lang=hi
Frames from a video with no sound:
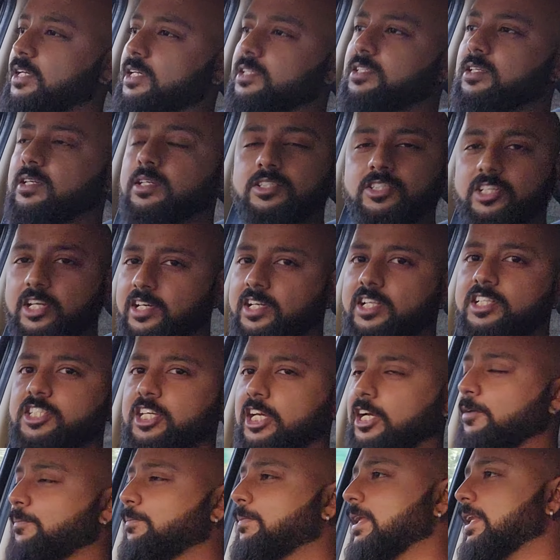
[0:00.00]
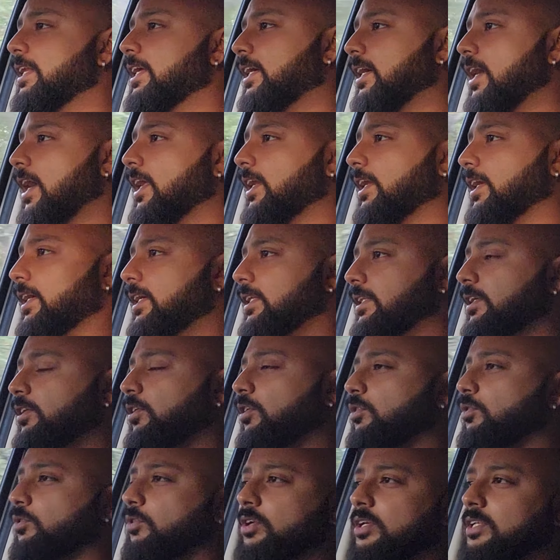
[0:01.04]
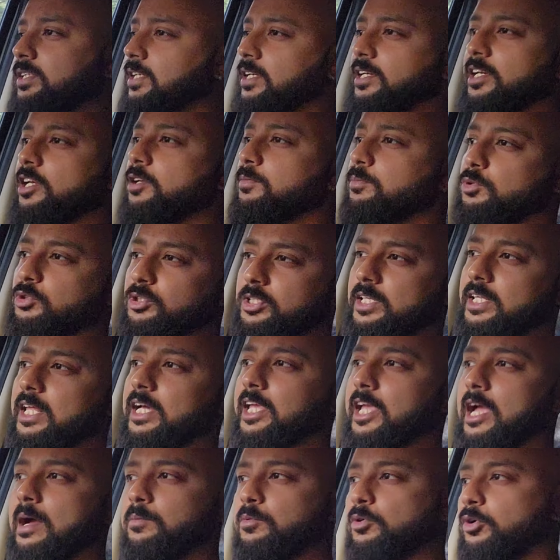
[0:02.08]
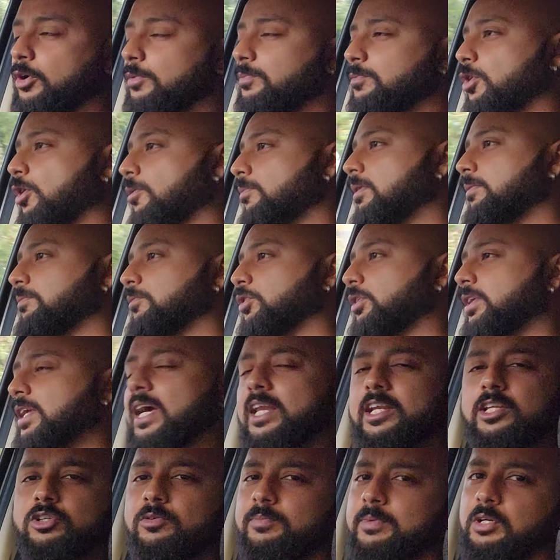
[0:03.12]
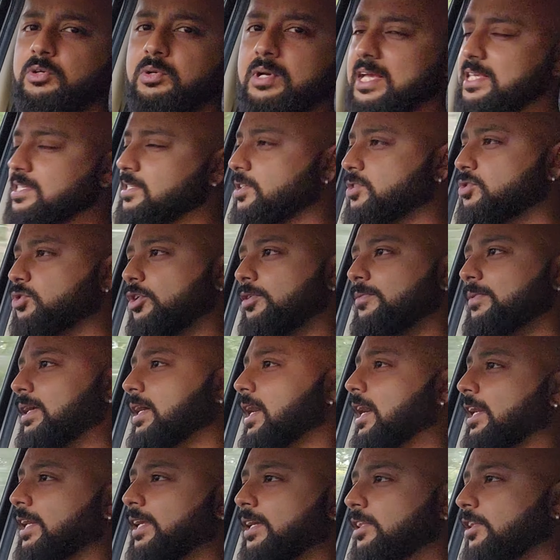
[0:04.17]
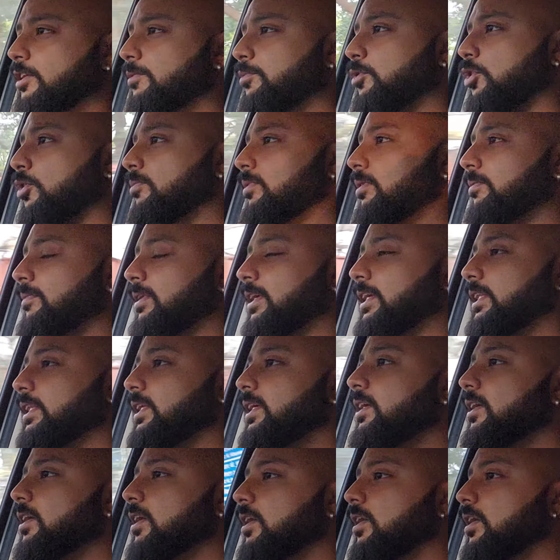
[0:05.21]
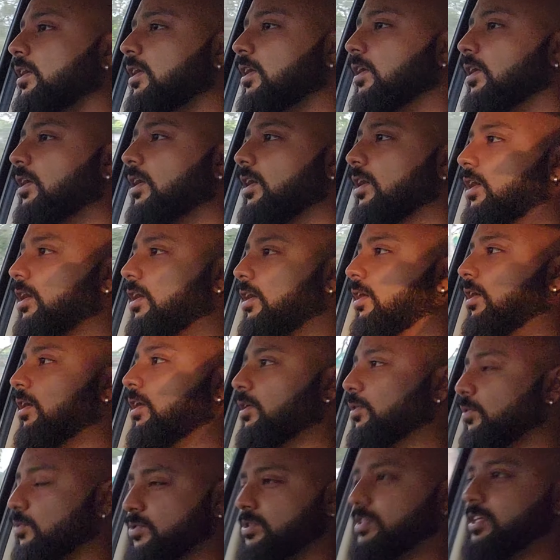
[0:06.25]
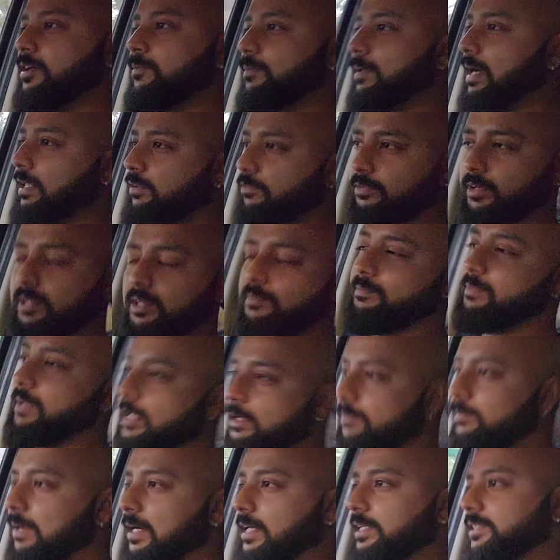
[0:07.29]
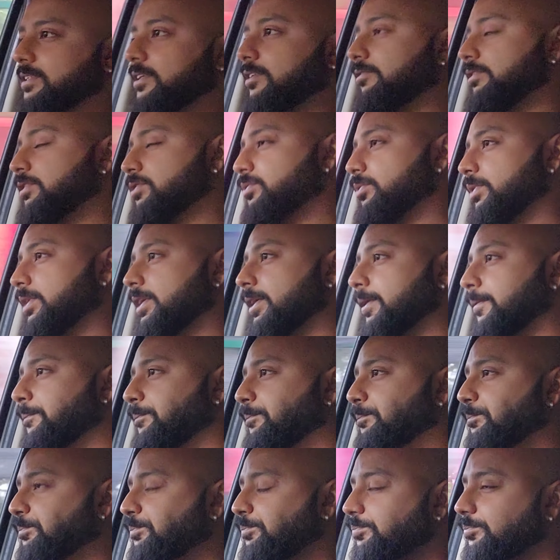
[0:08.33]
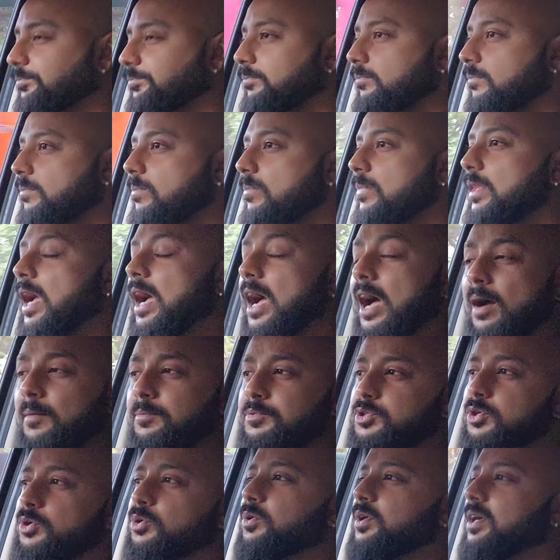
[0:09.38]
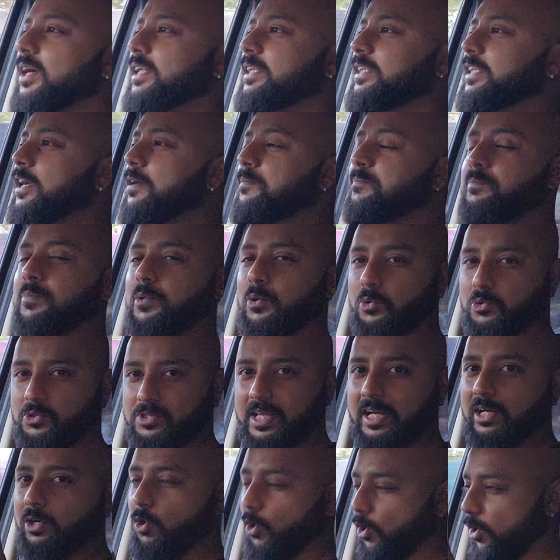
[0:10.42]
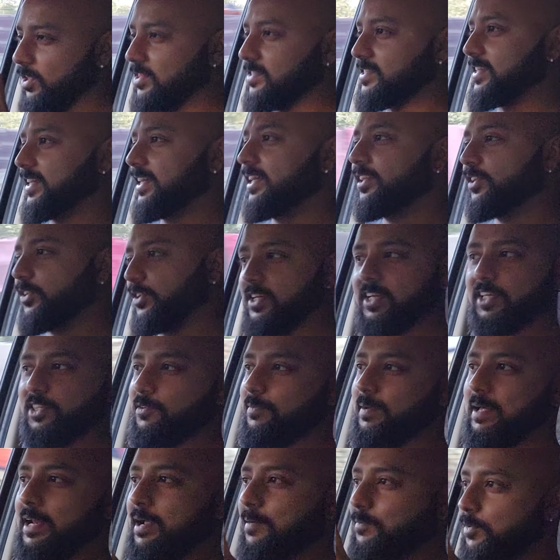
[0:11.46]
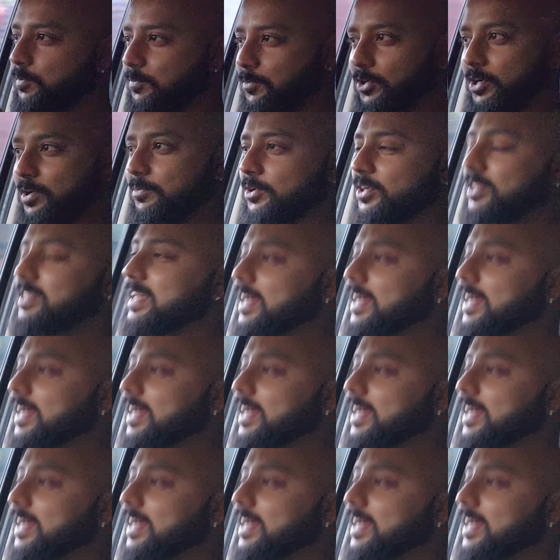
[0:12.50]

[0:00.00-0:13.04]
जस्ट जनरल चेकअप के लिए कार गई थी और उन्होंने जनरली पूछा था कि आपको कोई प्रॉब्लम तो नहीं आ रही तो मेरे को ऐसा कोई भी कार के अंदर प्रॉब्लम नहीं थी और उसके बाद फिर मेरी पेड सर्विस हुई है अब शुरू करते हैं प्रोज एंड कॉन्स है तो ये तो मैंने आपको मोटा मोटा